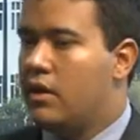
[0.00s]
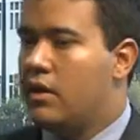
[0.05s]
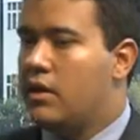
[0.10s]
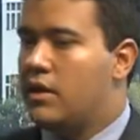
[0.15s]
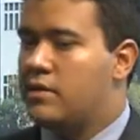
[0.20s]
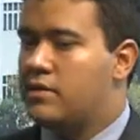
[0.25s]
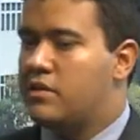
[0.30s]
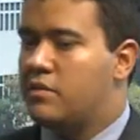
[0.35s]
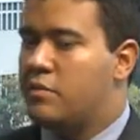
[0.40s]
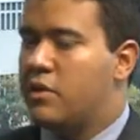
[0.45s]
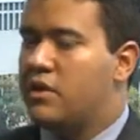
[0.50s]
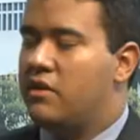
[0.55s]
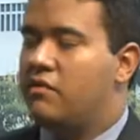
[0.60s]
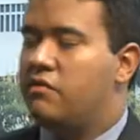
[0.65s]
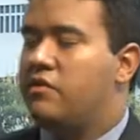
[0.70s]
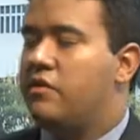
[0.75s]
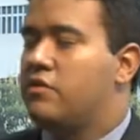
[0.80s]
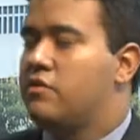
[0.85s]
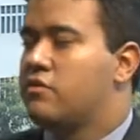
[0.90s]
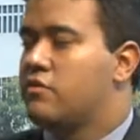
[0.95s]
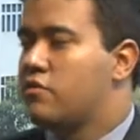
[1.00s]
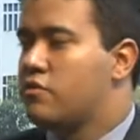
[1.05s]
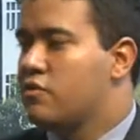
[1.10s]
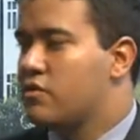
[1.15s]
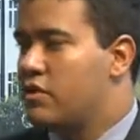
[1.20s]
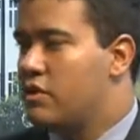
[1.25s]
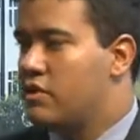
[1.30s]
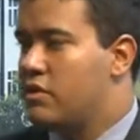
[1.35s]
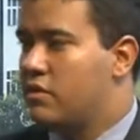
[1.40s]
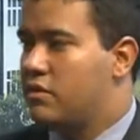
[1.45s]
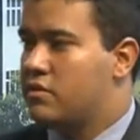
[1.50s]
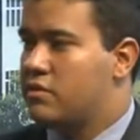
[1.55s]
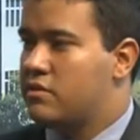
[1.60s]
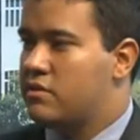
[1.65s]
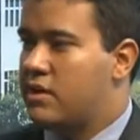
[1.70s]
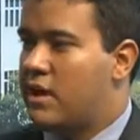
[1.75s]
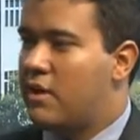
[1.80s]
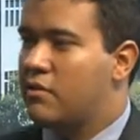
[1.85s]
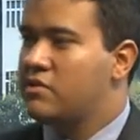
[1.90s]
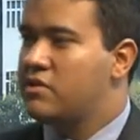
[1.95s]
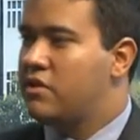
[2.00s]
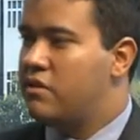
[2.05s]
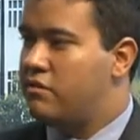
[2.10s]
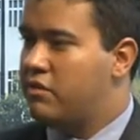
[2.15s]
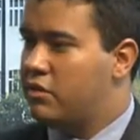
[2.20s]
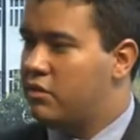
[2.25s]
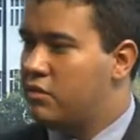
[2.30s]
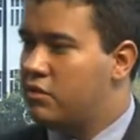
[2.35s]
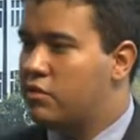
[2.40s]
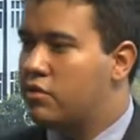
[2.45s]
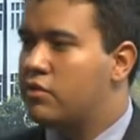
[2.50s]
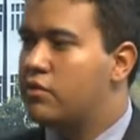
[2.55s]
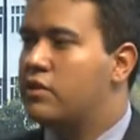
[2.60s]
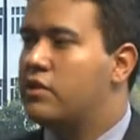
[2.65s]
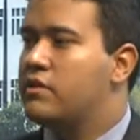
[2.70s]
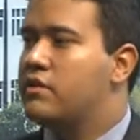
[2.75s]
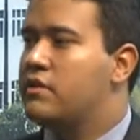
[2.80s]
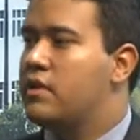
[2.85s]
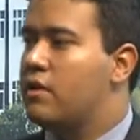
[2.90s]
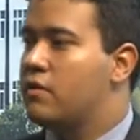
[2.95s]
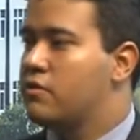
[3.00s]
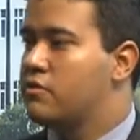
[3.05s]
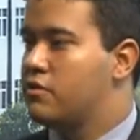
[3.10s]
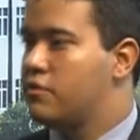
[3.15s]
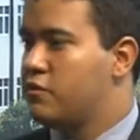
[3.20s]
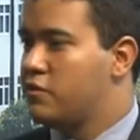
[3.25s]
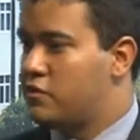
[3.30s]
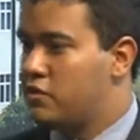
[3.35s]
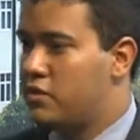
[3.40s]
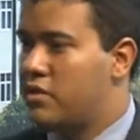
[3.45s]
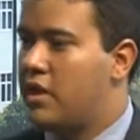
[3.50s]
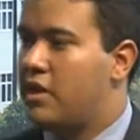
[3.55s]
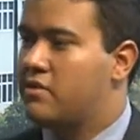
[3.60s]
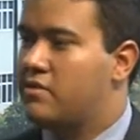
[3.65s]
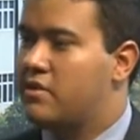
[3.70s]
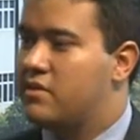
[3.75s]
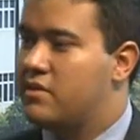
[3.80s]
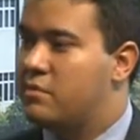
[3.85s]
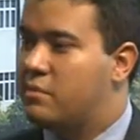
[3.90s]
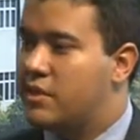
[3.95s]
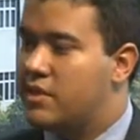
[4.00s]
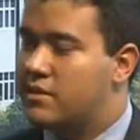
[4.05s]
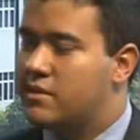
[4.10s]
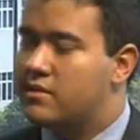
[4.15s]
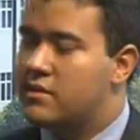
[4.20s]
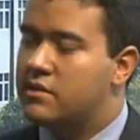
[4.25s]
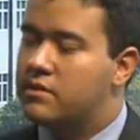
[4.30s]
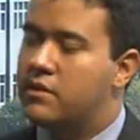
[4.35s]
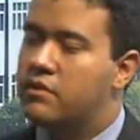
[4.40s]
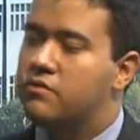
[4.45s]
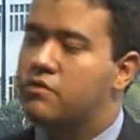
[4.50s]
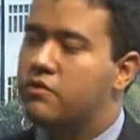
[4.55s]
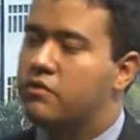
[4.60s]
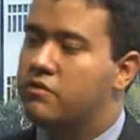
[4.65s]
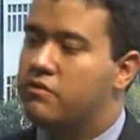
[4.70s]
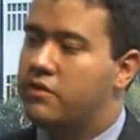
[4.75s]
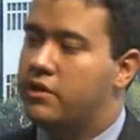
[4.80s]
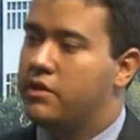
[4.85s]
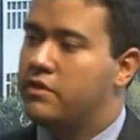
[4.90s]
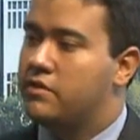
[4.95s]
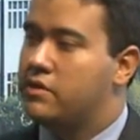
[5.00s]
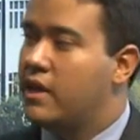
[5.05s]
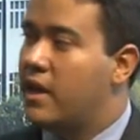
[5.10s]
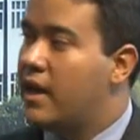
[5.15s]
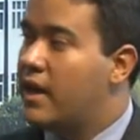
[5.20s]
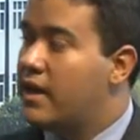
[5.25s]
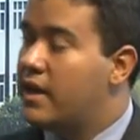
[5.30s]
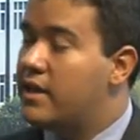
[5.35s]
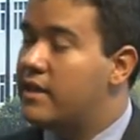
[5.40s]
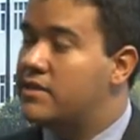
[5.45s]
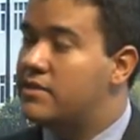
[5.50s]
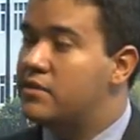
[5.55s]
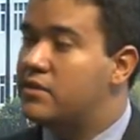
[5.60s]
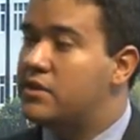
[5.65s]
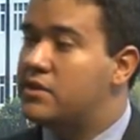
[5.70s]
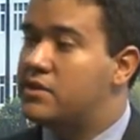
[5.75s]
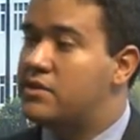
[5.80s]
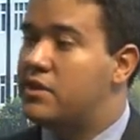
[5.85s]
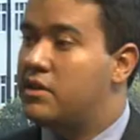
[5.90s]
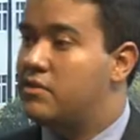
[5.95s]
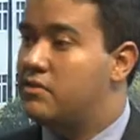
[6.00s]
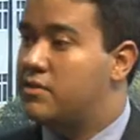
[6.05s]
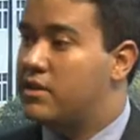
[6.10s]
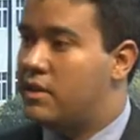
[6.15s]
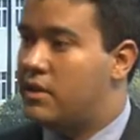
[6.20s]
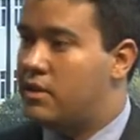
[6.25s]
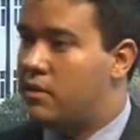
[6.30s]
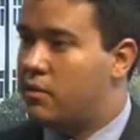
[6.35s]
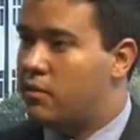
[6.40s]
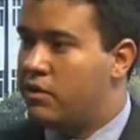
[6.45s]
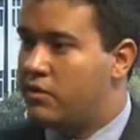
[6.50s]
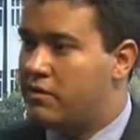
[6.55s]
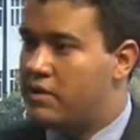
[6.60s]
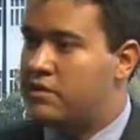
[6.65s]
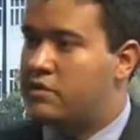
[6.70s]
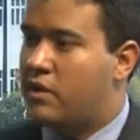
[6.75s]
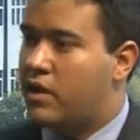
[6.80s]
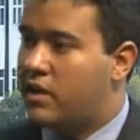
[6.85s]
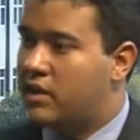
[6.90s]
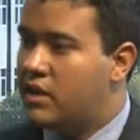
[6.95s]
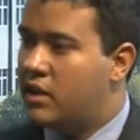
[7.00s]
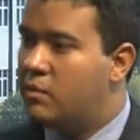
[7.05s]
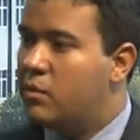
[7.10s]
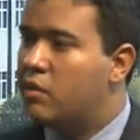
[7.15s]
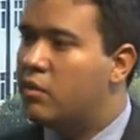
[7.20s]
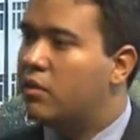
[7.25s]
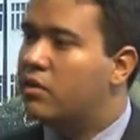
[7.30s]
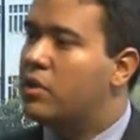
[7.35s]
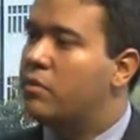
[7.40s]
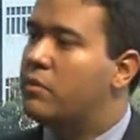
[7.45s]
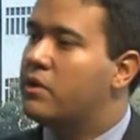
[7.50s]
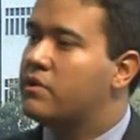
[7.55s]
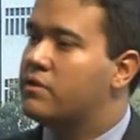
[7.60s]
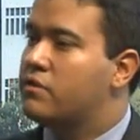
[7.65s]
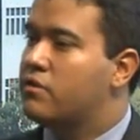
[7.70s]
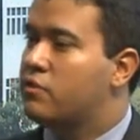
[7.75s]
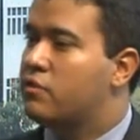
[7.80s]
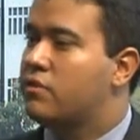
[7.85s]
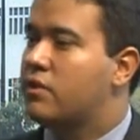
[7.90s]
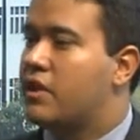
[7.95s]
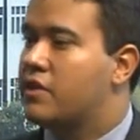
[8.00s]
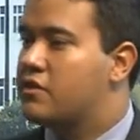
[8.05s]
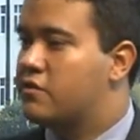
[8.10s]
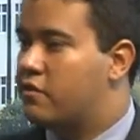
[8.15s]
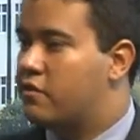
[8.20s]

e esses benefícios concedidos aos servidores e aos funcionários das empresas que têm os convênios, eles são restritos aqui ao universo acadêmico ou também são encontrados